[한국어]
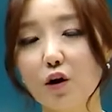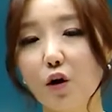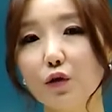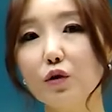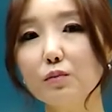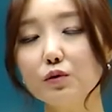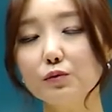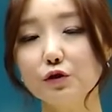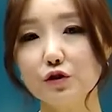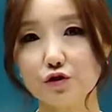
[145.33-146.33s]
어떤
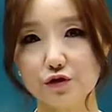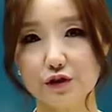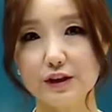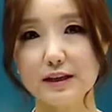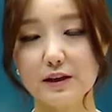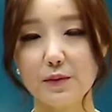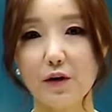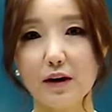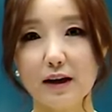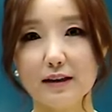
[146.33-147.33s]
부분을 중시해서
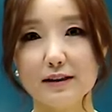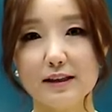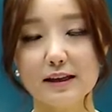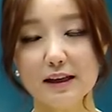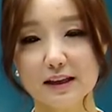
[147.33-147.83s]
평가하는지